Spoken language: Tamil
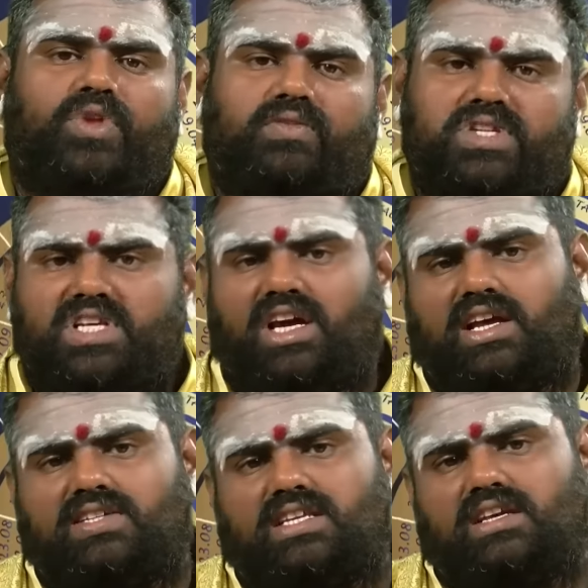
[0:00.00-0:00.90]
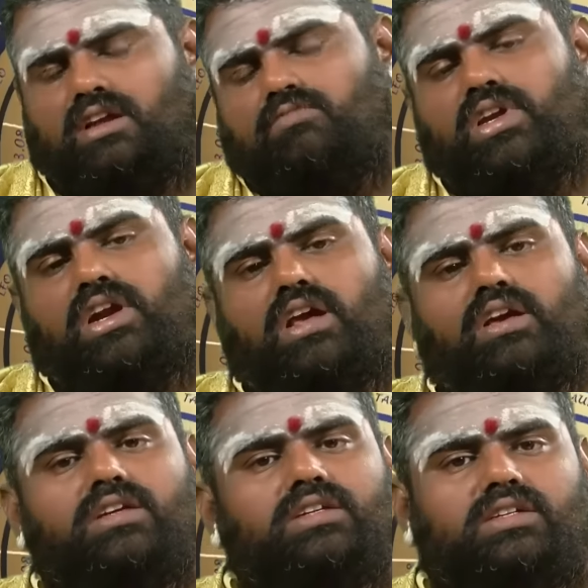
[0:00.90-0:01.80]
விருச்சிகராசி அன்பர்களே
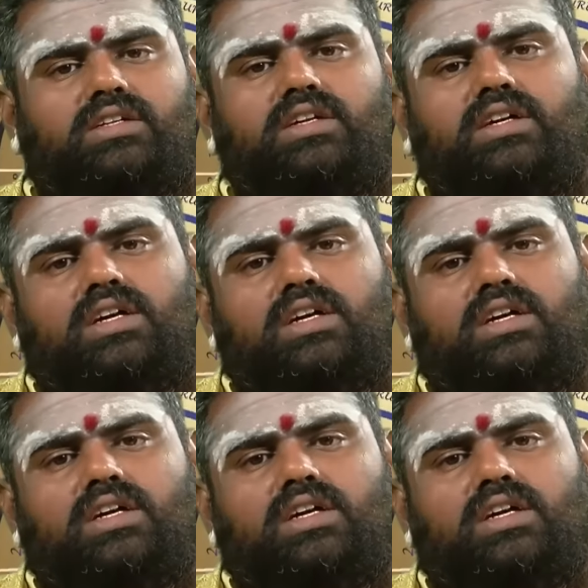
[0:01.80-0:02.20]
இன்று